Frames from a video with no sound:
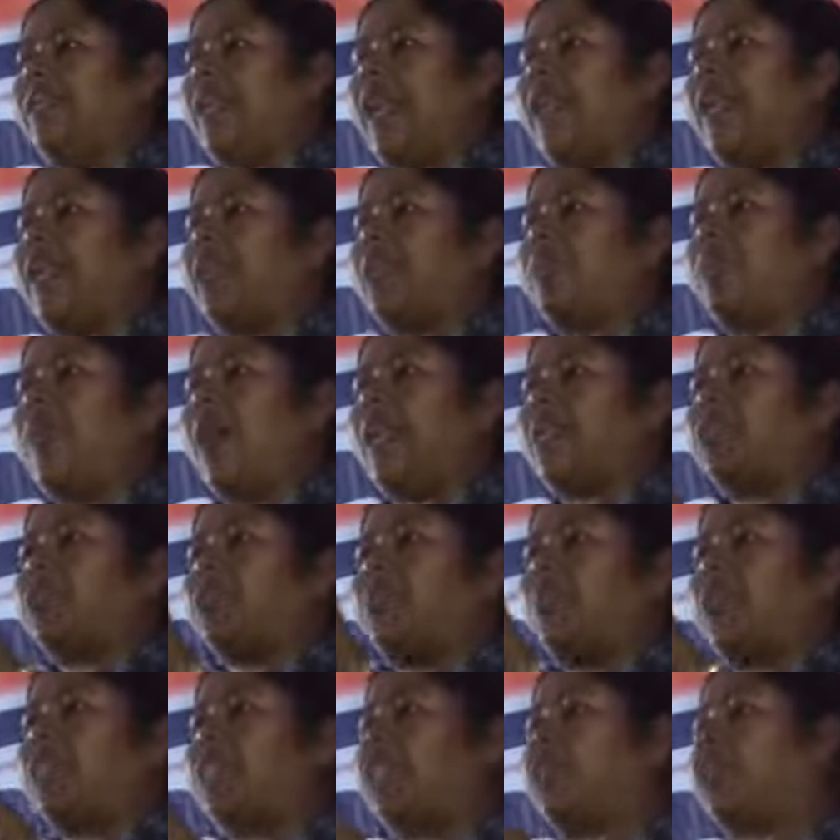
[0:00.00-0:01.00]
তারিখ মার্চ
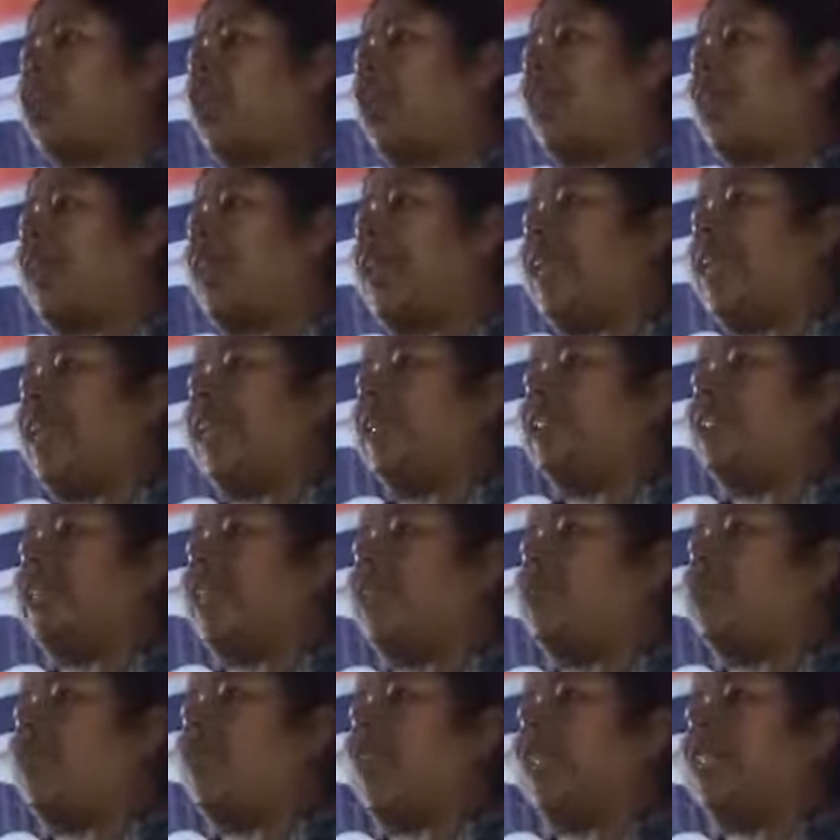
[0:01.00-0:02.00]
মাসে সরকার এনেছে
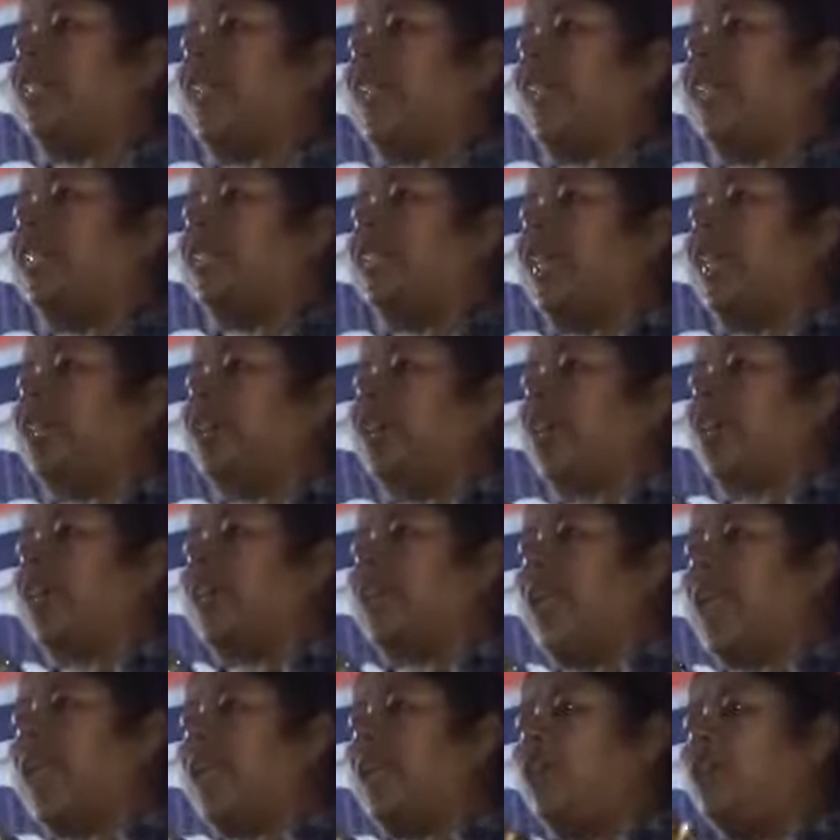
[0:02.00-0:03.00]
নয় তারিখ সে
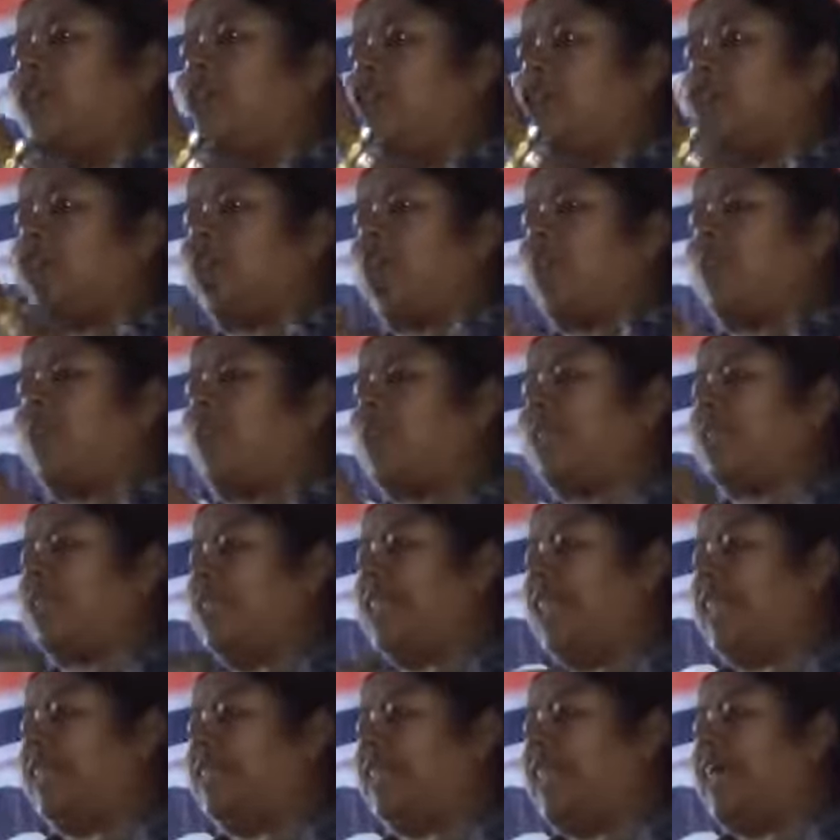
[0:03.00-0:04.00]
সরকার শপথ
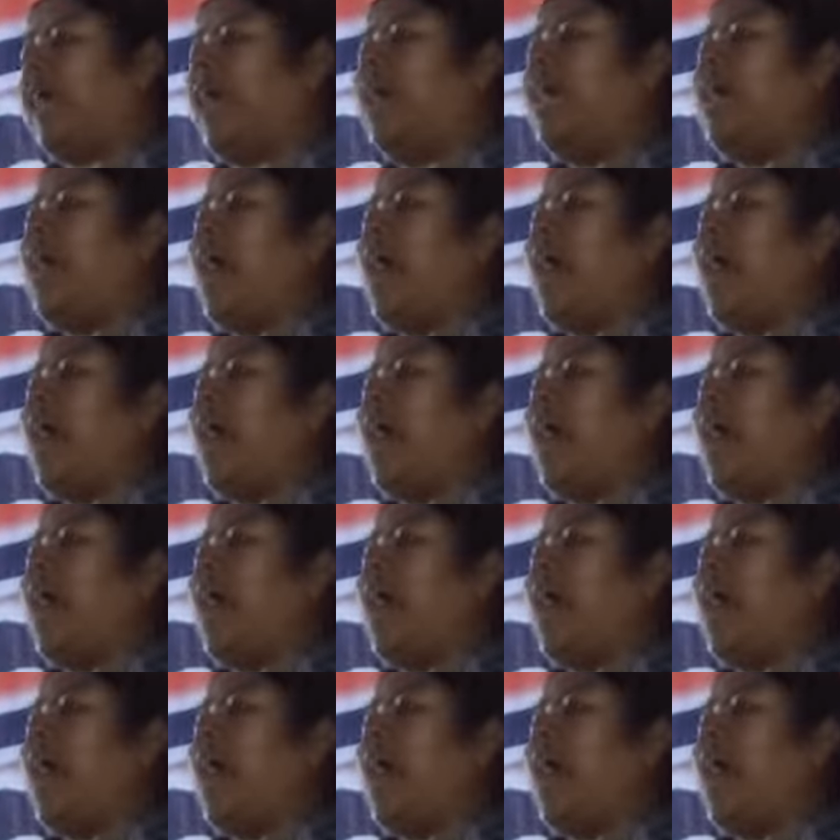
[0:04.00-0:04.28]
নিয়েছে